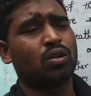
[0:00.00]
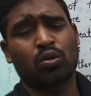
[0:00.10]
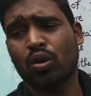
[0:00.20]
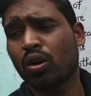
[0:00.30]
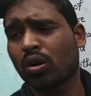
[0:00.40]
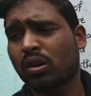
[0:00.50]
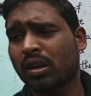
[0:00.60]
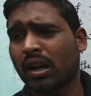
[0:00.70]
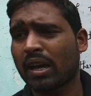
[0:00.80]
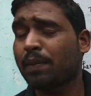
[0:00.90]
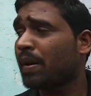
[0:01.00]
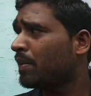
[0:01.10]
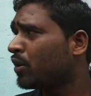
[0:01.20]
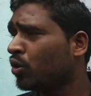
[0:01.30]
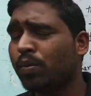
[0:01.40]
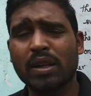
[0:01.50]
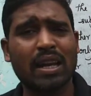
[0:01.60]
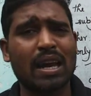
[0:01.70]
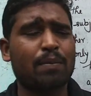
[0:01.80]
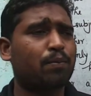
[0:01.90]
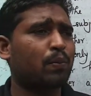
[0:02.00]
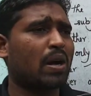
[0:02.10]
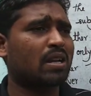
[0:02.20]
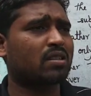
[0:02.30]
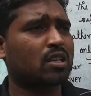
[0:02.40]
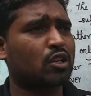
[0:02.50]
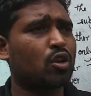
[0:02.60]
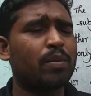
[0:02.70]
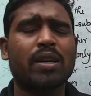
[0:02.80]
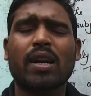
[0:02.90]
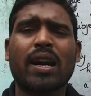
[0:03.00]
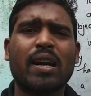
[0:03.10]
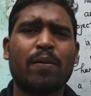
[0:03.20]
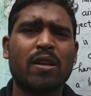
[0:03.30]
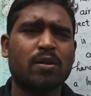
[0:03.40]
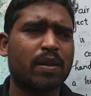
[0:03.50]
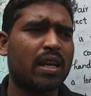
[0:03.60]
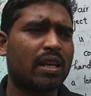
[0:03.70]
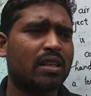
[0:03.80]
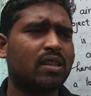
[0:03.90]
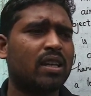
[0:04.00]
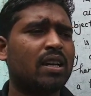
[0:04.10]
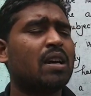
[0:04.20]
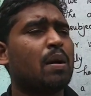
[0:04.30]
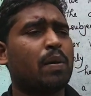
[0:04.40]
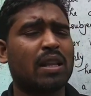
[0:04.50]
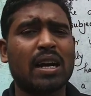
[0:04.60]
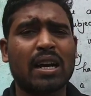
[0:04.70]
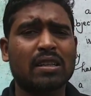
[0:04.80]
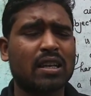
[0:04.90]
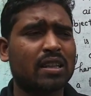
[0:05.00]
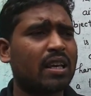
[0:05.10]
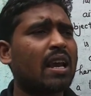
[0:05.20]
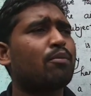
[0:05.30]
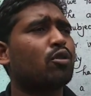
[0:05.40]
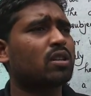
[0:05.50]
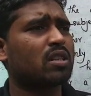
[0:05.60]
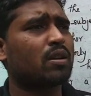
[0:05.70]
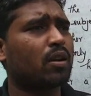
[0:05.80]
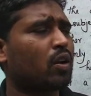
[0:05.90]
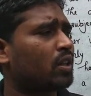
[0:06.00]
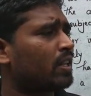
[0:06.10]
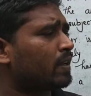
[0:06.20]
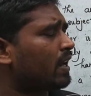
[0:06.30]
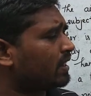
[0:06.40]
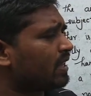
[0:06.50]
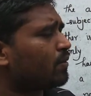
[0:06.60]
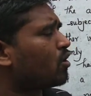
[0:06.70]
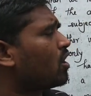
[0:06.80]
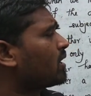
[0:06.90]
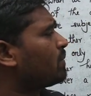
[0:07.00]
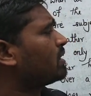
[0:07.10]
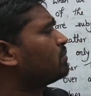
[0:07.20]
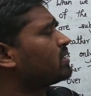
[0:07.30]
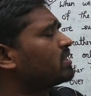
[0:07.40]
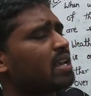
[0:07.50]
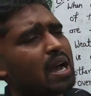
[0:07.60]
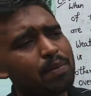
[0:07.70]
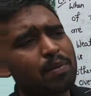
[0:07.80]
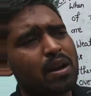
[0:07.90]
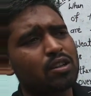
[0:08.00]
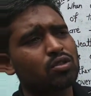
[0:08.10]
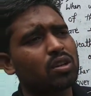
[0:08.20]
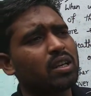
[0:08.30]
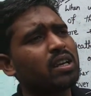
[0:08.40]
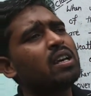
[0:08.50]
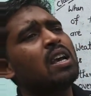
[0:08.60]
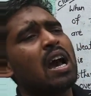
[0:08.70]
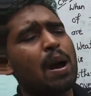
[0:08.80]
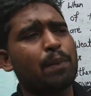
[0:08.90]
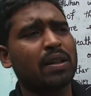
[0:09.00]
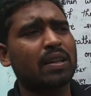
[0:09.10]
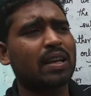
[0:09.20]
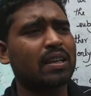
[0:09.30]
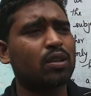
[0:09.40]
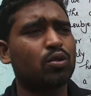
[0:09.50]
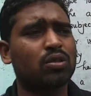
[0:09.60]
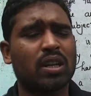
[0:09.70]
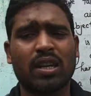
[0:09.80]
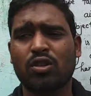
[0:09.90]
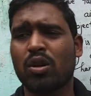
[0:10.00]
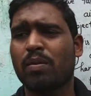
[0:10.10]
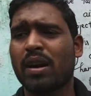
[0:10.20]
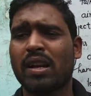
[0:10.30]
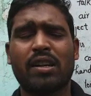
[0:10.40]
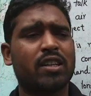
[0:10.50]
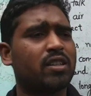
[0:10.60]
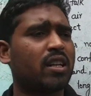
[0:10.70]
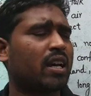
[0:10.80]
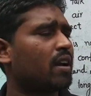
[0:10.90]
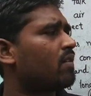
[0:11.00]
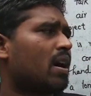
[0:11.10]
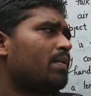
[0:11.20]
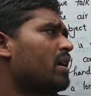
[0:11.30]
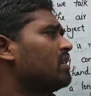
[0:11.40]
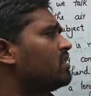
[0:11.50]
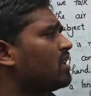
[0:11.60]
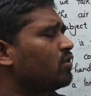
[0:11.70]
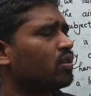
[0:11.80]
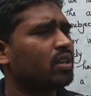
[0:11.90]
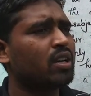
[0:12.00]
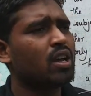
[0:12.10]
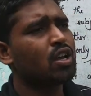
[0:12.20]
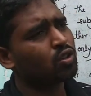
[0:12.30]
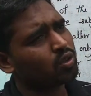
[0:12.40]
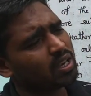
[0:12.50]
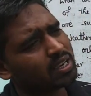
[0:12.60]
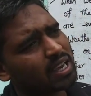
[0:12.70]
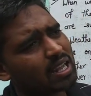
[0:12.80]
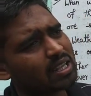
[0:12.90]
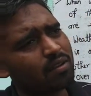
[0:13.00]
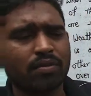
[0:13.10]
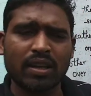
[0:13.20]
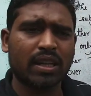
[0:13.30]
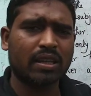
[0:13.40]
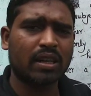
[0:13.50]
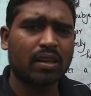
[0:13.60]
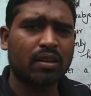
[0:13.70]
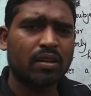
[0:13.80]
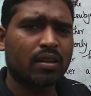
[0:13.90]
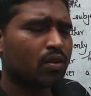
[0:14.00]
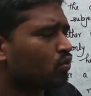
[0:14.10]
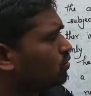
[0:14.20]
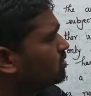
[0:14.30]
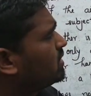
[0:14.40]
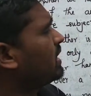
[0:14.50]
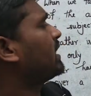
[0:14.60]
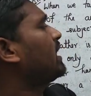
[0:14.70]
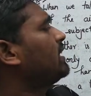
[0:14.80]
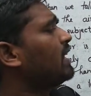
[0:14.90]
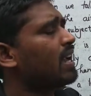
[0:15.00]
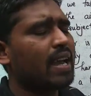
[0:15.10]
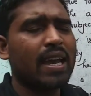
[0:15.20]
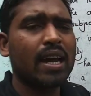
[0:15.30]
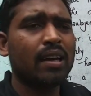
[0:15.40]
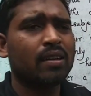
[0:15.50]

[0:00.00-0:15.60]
तो कहीं पे अभी धूप निकला आप पाँच दस किलोमीटर का ही डिफरेंस में देख लीजिए पता कर सकते हैं आप लोग जैसे करते हैं कॉल के माध्यम से यहाँ पे बारिश हो रही आप पता कि दूसरे जो हमारे डिस्ट्रिक्ट है वहां बारिश नहीं हो रही तो ये क्या था वेदर था कुछ देर के लिए आया